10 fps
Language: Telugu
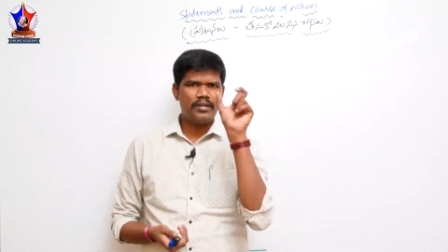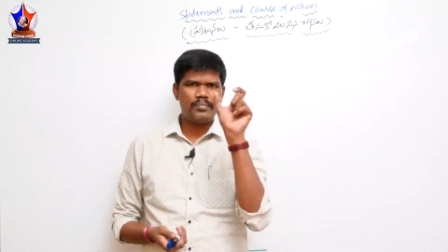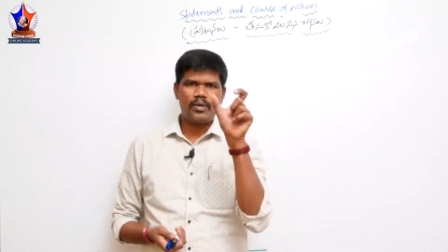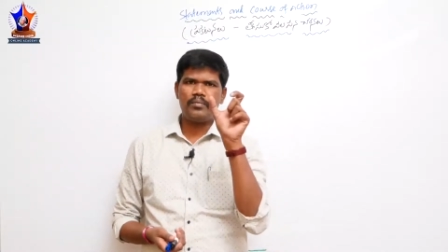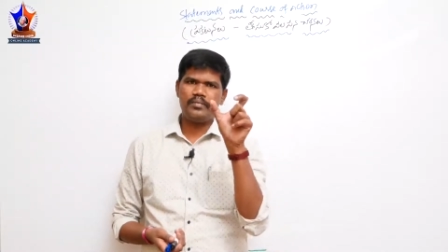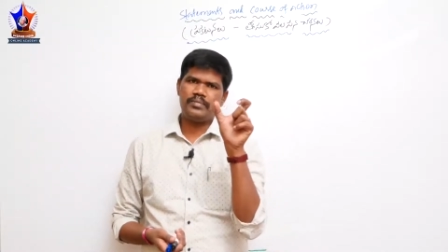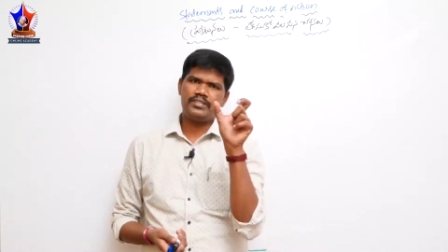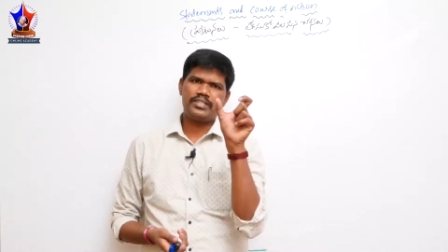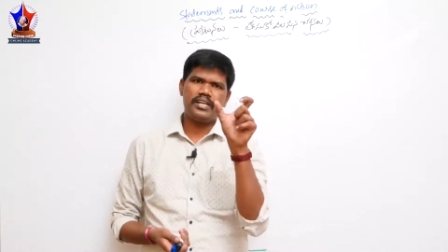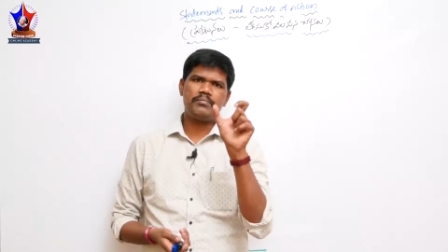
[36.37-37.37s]
ఆ ప్రాబ్లం
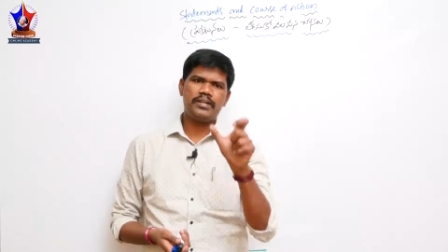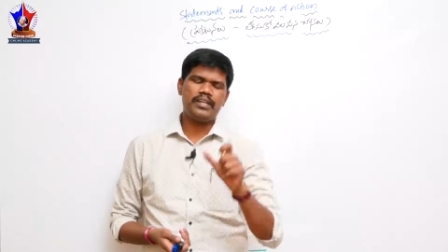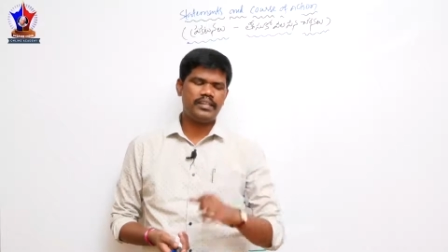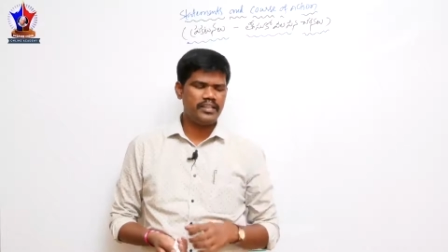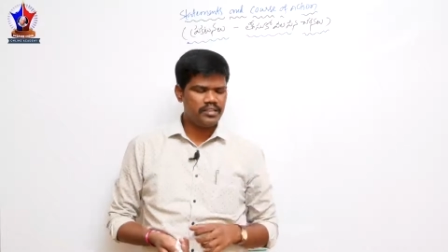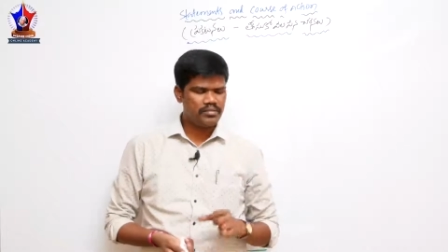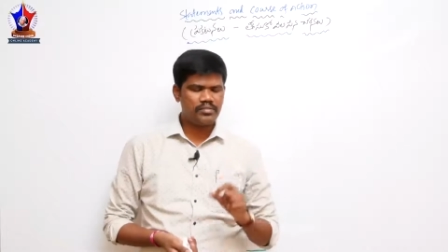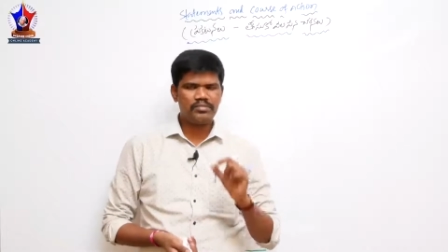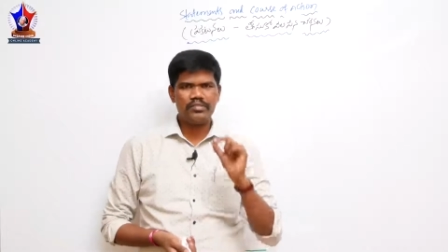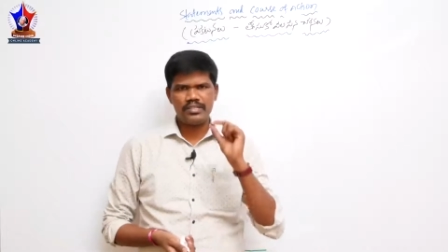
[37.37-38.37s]
ఆ స్టేట్మెంట్ ఏదైతే
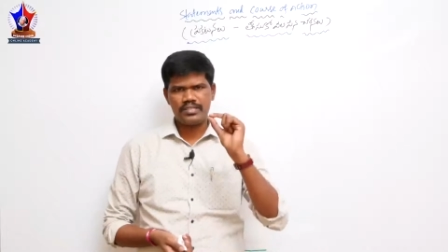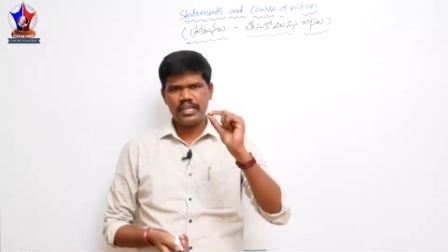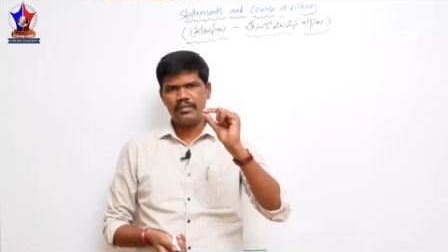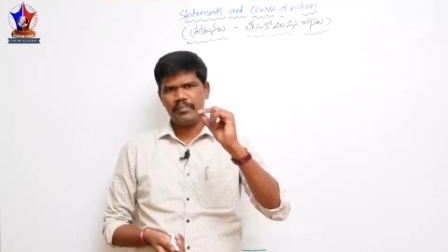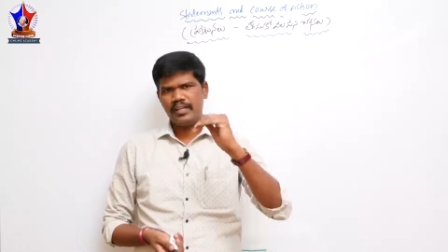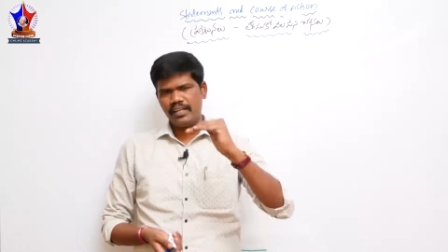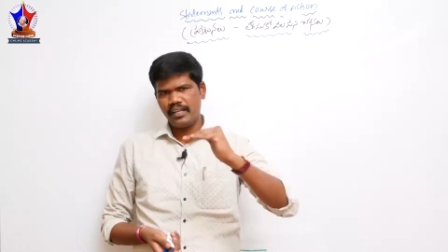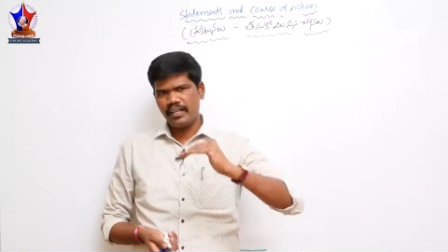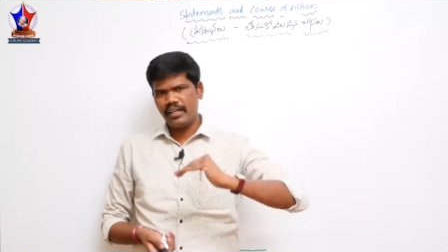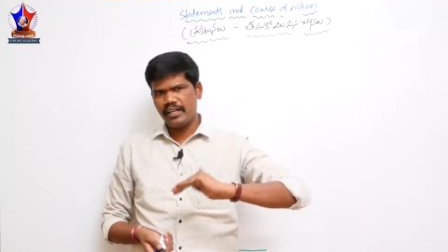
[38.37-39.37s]
ఉంటుందో ఆ
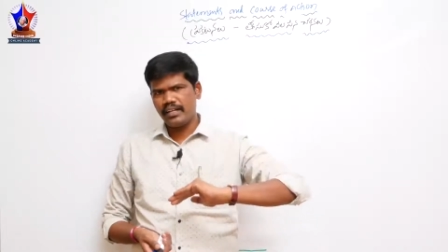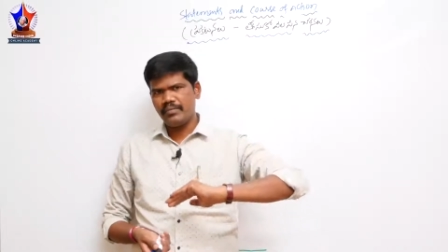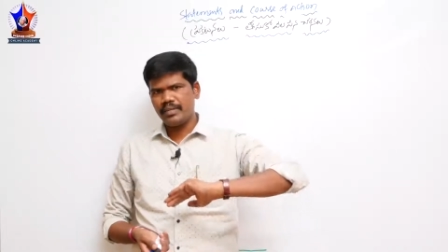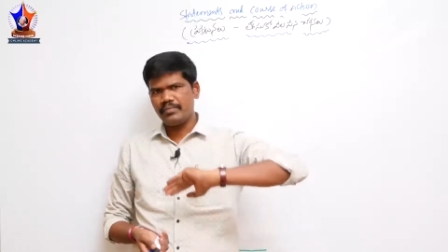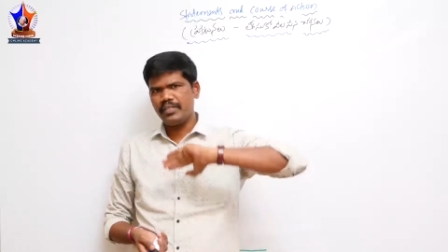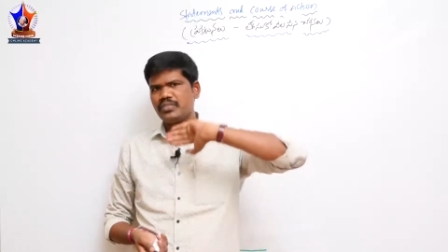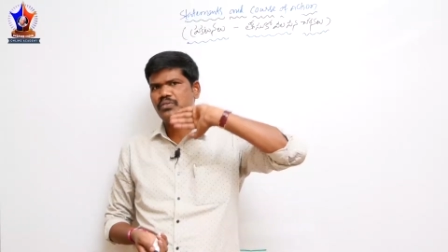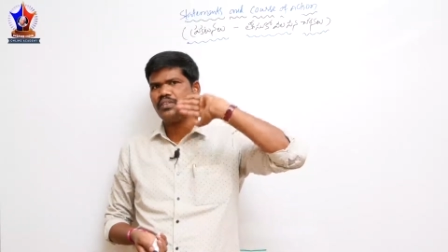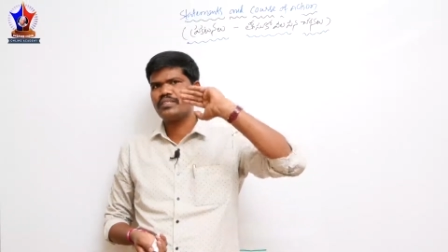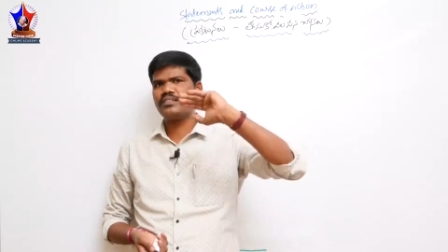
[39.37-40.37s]
స్టేట్మెంట్కి రిలేటెడ్గా మనం
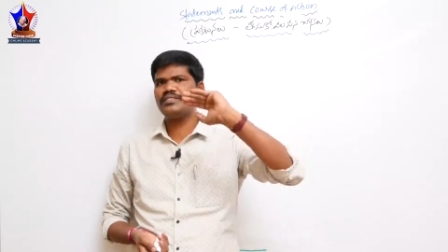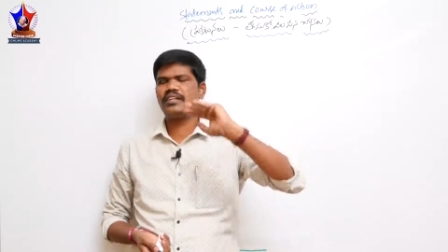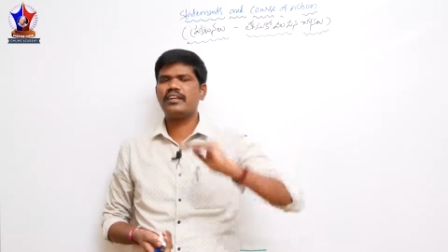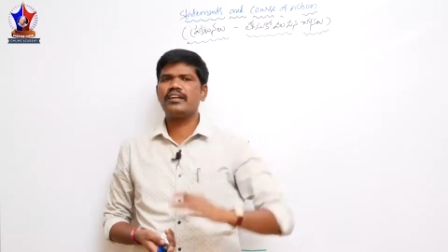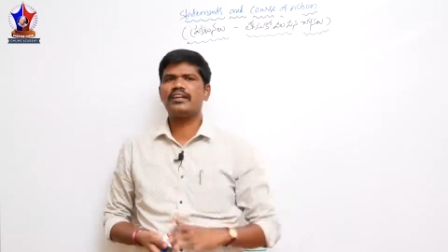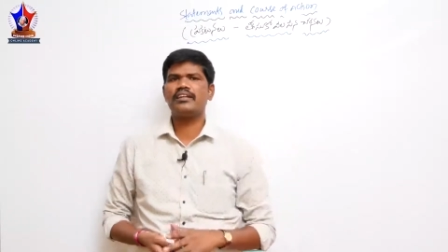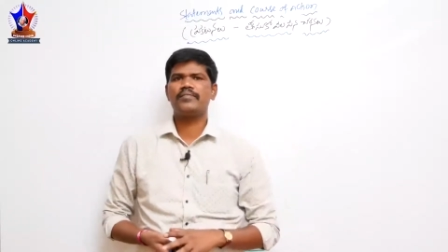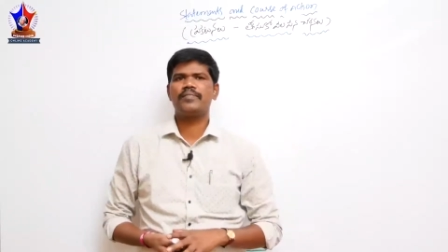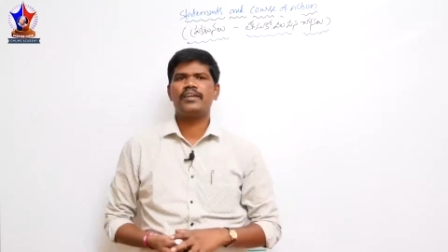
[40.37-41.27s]
తీసుకోవాల్సిన చర్య ఏంటి